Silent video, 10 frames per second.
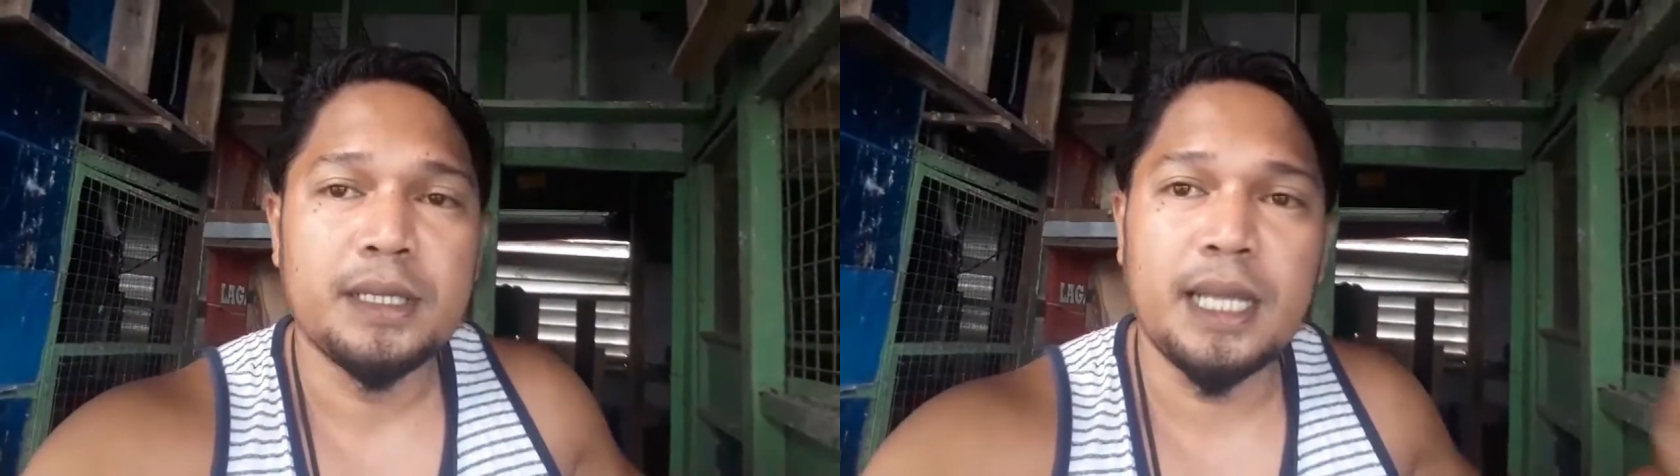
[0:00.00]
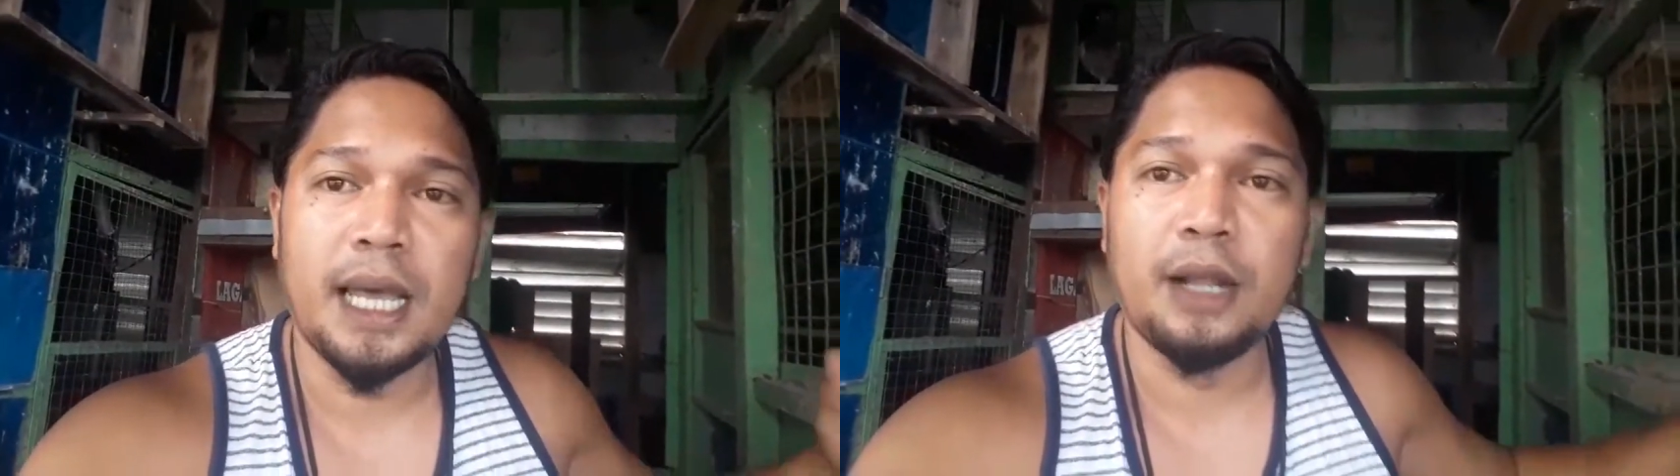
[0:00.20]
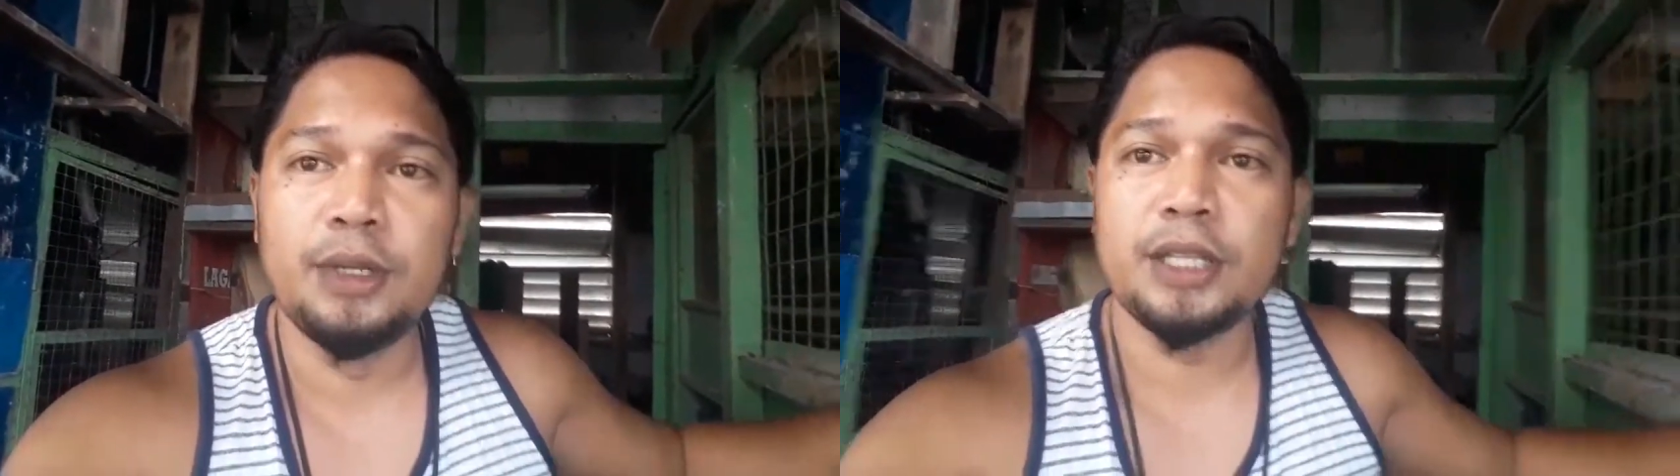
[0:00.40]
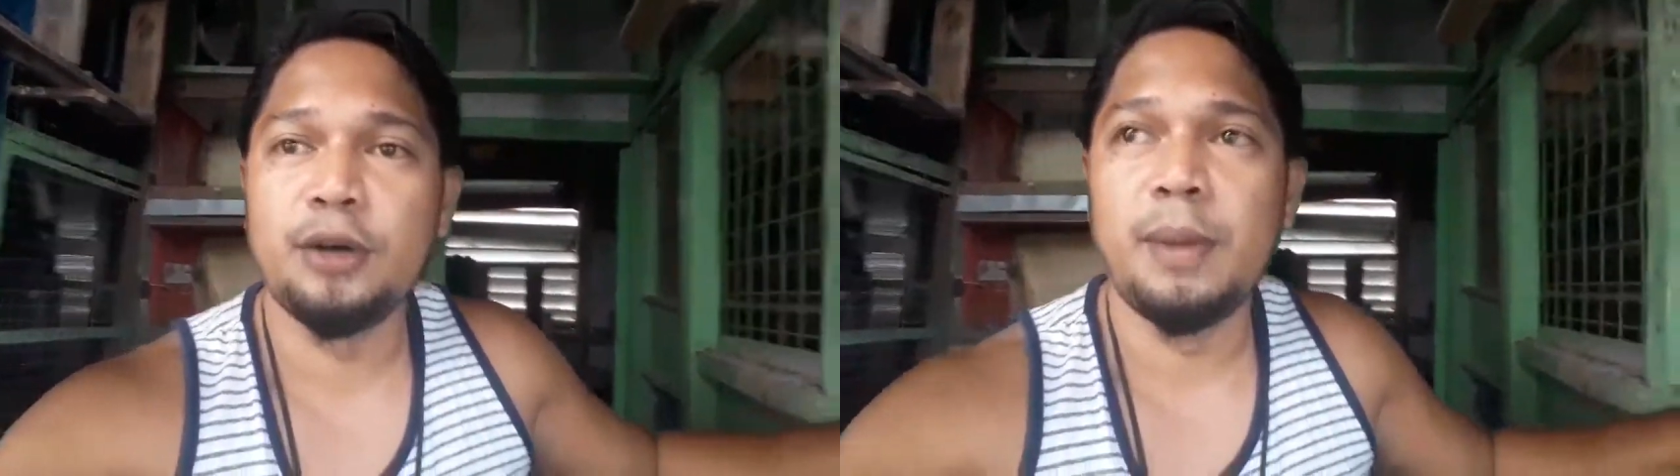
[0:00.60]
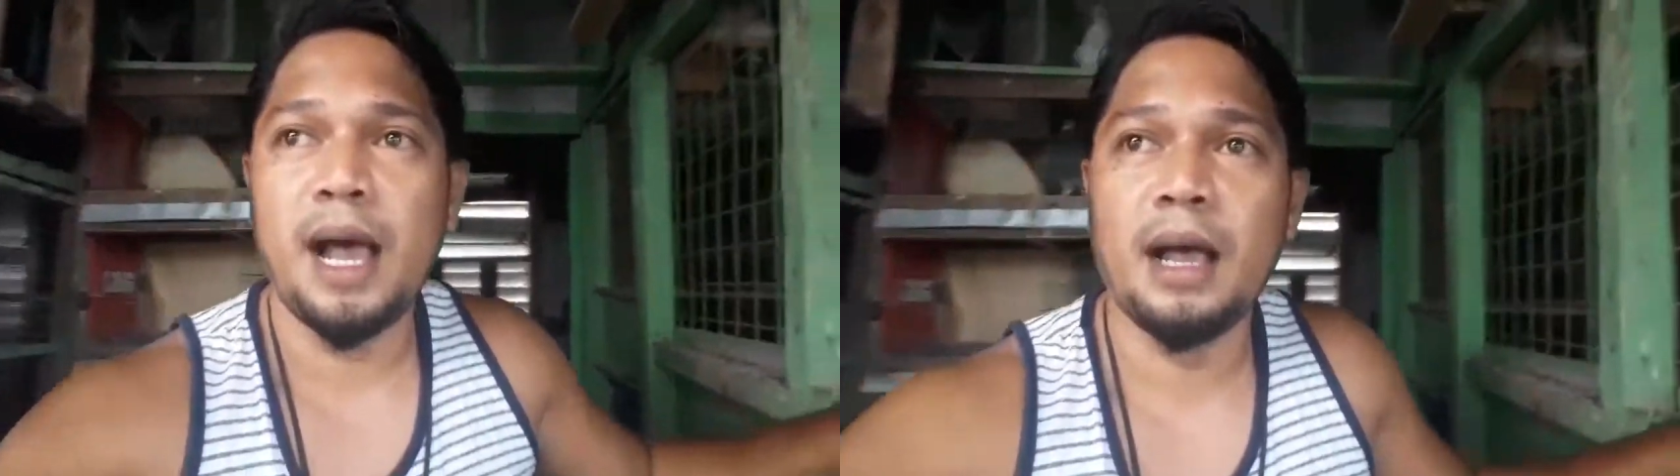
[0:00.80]
sa araw na
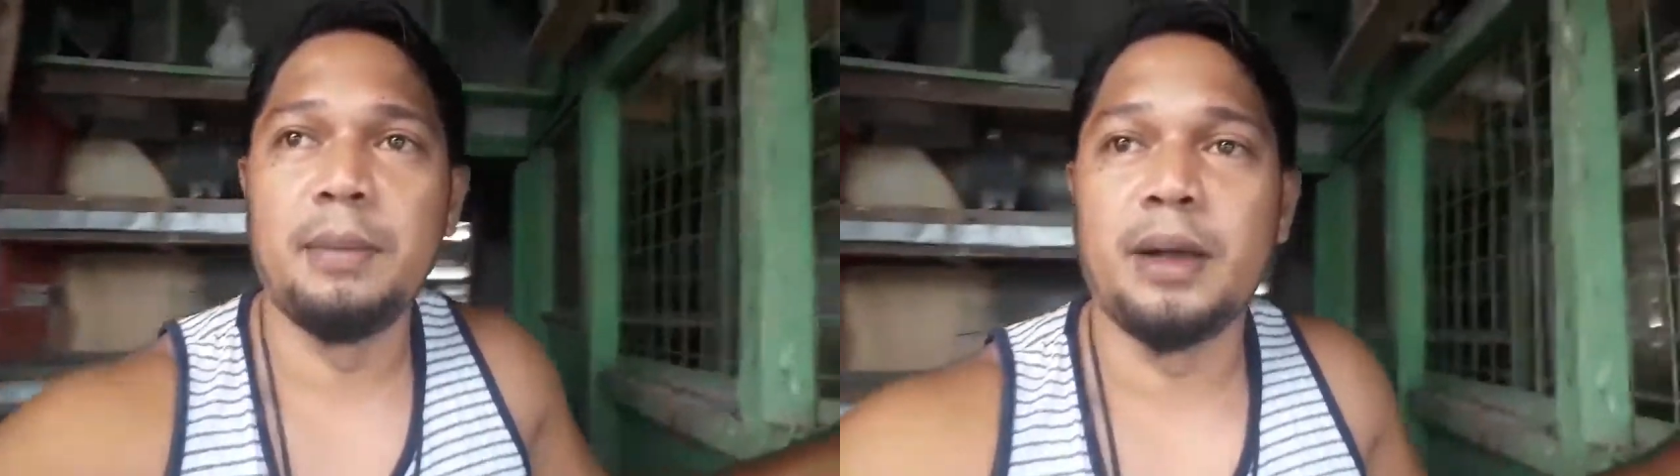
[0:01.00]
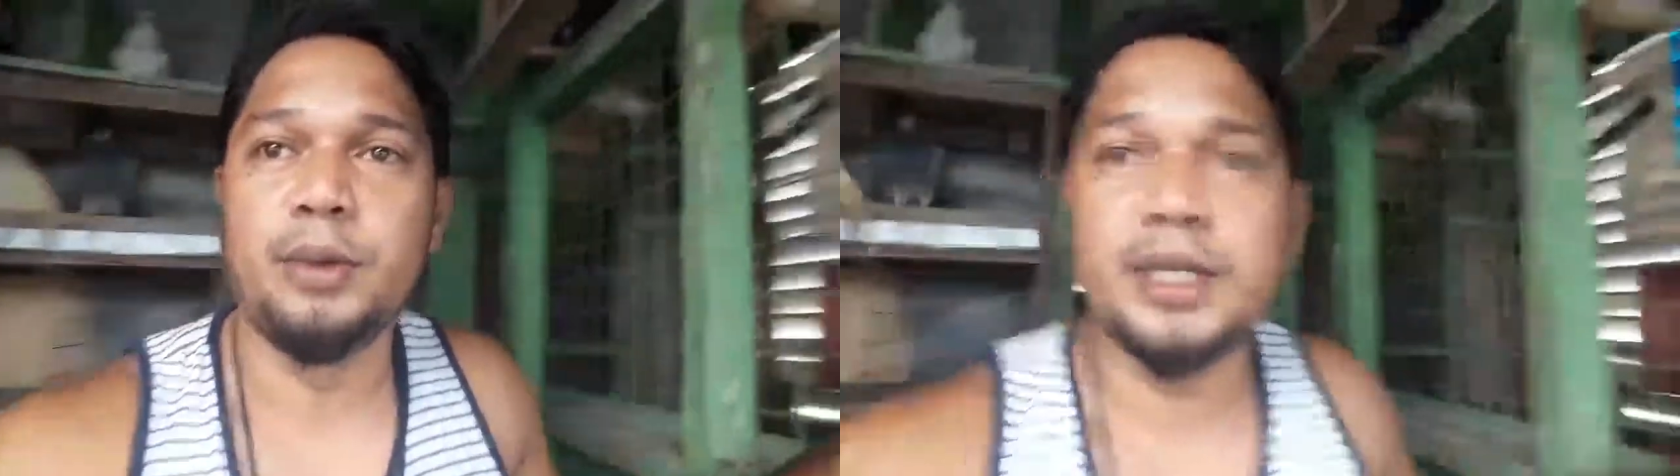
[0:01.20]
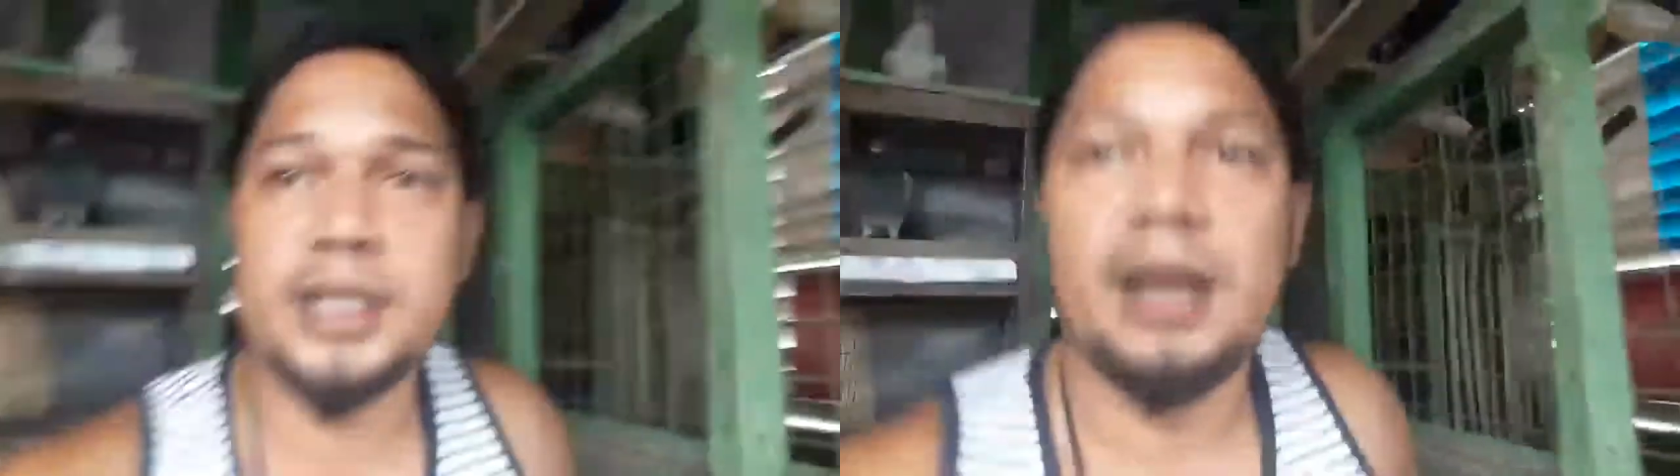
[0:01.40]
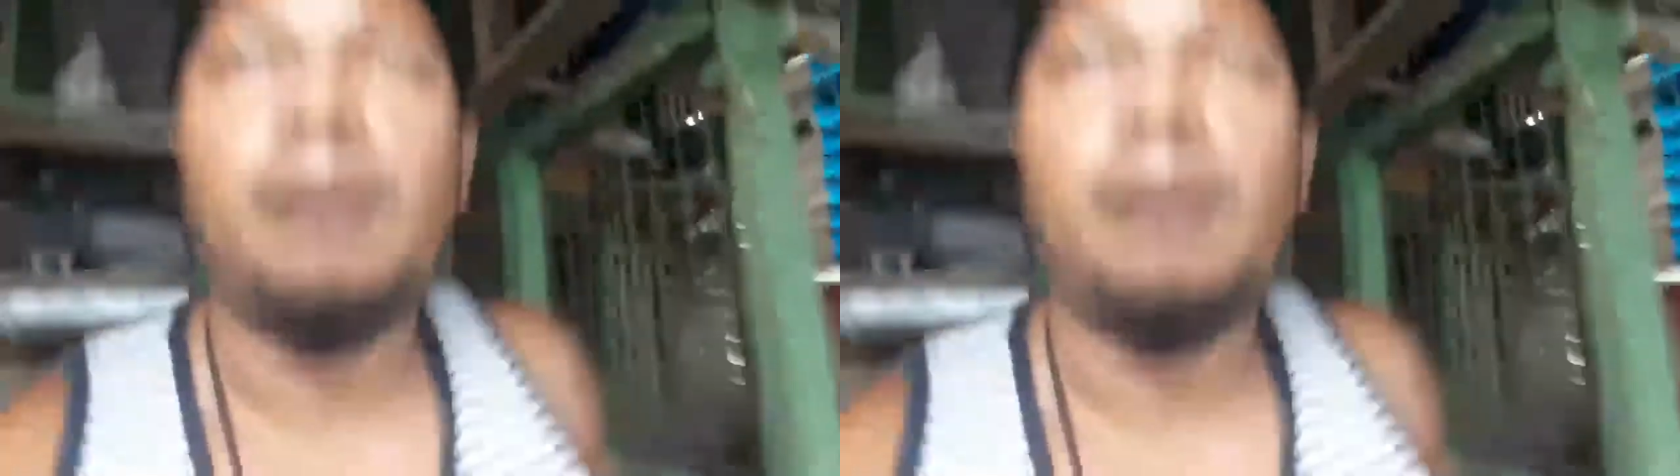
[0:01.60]
to mga kabagwis.